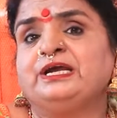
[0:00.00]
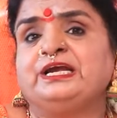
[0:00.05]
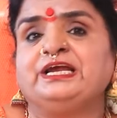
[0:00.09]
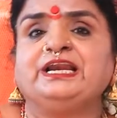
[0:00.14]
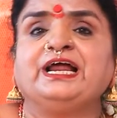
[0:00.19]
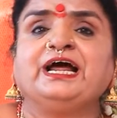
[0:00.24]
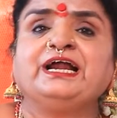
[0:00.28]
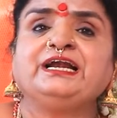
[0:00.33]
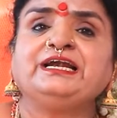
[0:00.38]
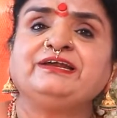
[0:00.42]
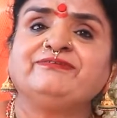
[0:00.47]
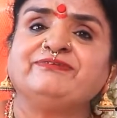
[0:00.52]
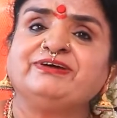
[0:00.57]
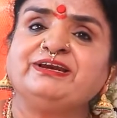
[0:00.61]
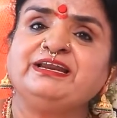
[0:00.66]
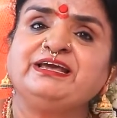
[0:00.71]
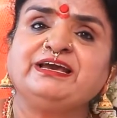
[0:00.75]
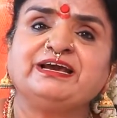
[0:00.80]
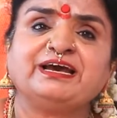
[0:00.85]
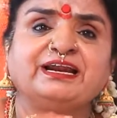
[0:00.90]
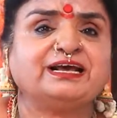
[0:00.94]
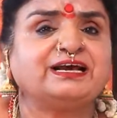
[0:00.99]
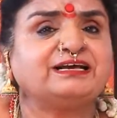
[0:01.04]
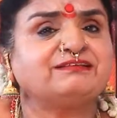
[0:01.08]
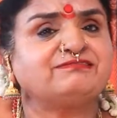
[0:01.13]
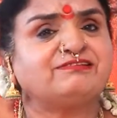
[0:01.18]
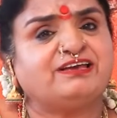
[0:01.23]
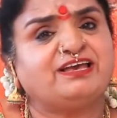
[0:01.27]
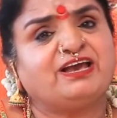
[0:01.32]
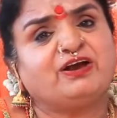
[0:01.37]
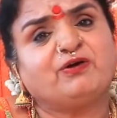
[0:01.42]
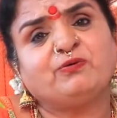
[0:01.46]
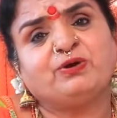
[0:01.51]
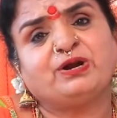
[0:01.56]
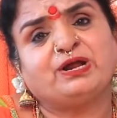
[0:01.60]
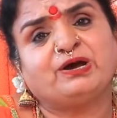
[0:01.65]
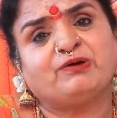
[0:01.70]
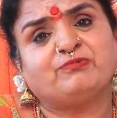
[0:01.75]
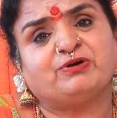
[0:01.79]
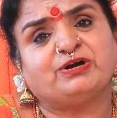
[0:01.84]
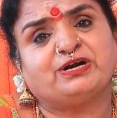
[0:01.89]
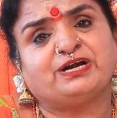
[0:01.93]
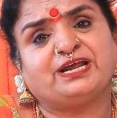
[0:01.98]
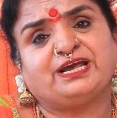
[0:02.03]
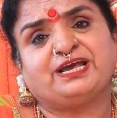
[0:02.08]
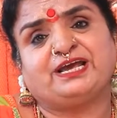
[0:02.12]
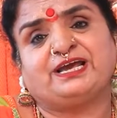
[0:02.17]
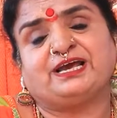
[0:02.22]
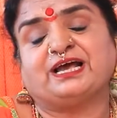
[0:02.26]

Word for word: ఇలాంటివన్నీ కనుక చెయ్యకుండా ఉంటే